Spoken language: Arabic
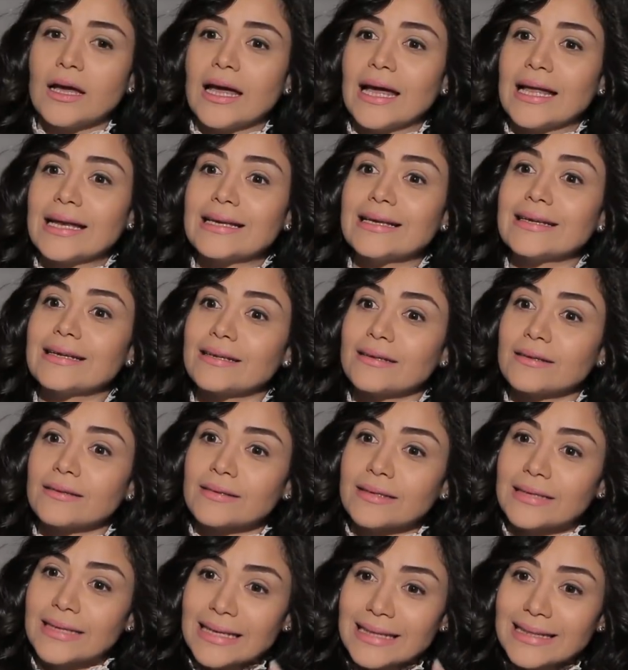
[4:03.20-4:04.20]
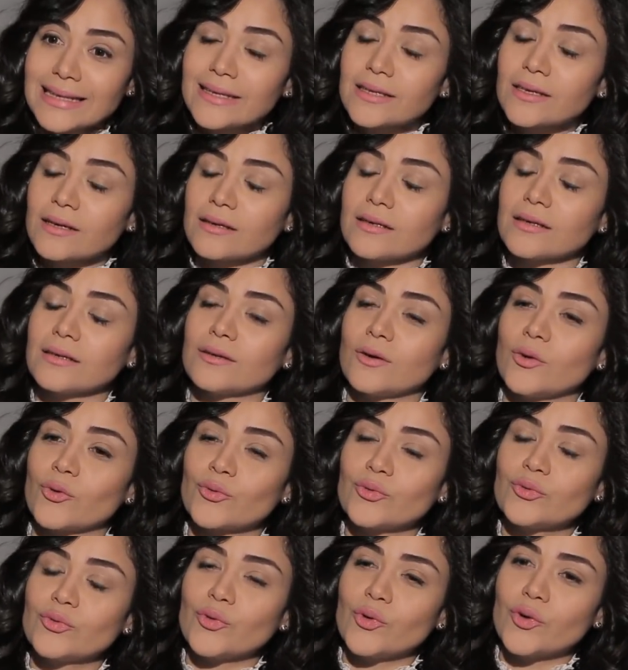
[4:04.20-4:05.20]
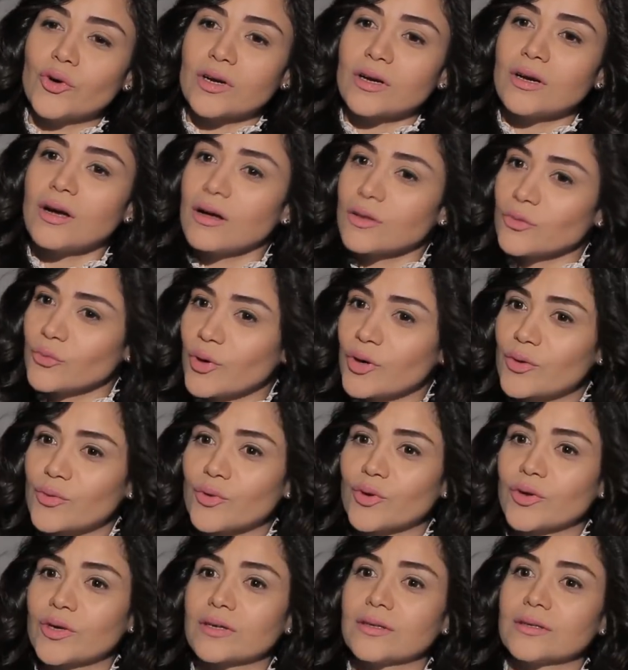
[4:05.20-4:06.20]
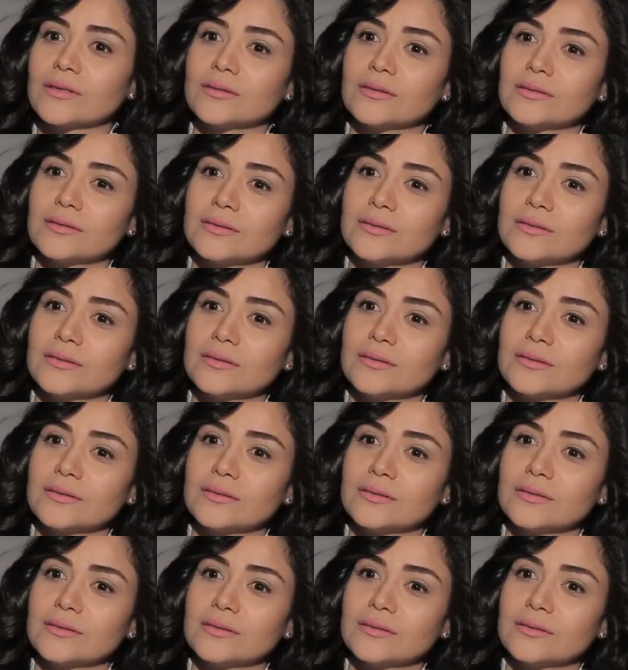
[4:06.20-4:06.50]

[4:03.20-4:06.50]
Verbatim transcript: هل جات لك آه، عروض اخرى ادوار اخرى